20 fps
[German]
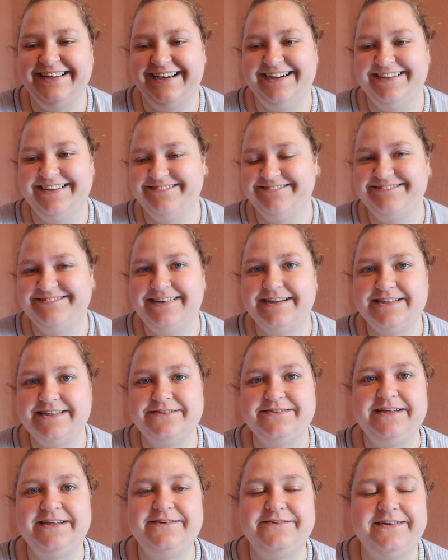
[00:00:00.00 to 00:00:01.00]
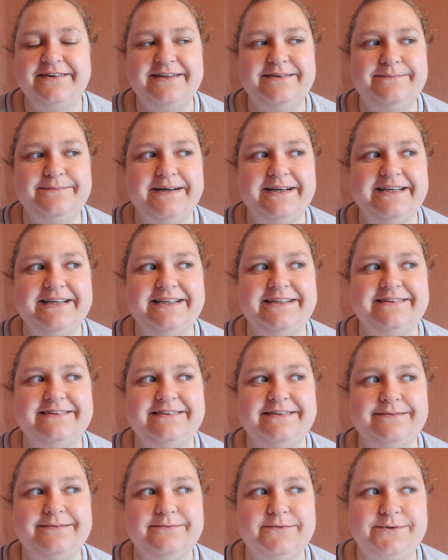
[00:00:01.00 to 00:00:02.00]
Ja, also auf jeden Fall bei
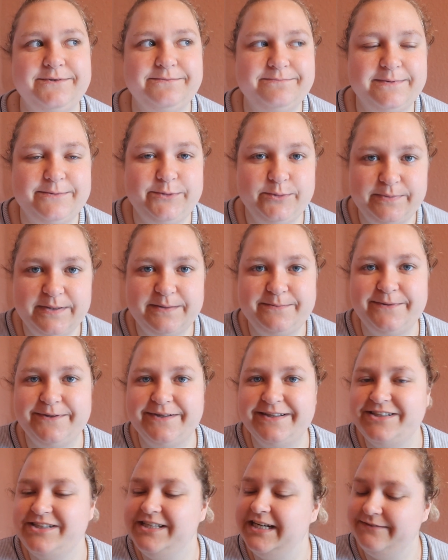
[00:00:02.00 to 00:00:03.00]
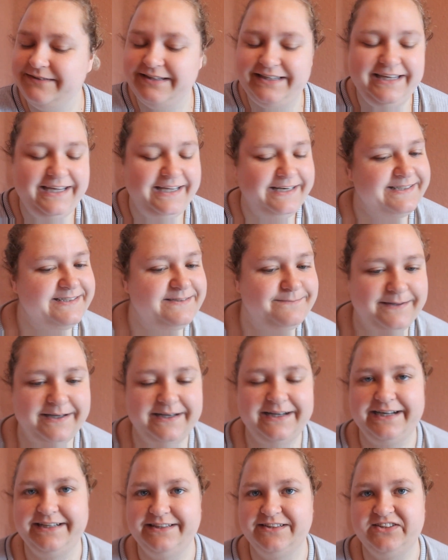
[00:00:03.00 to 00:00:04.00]
im, im Super Bowl schlafe ich jedes
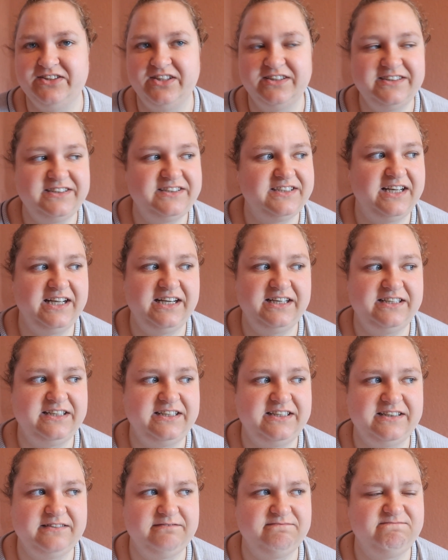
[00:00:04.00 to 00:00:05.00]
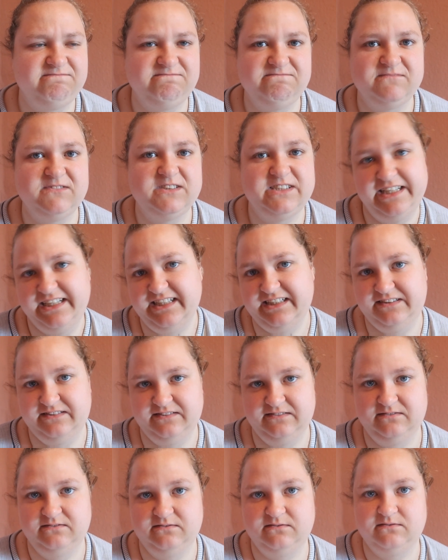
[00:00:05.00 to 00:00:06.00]
Mal ein. Sonst eigentlich
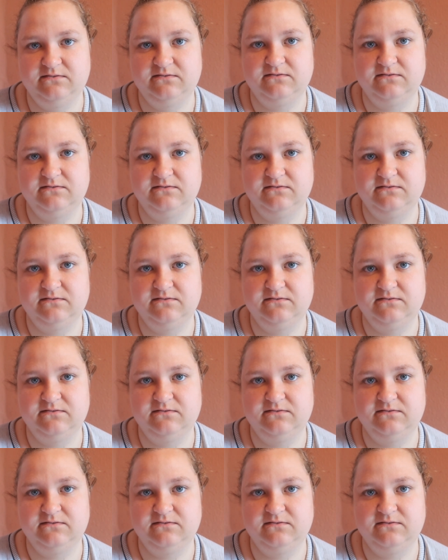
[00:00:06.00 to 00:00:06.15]
selten.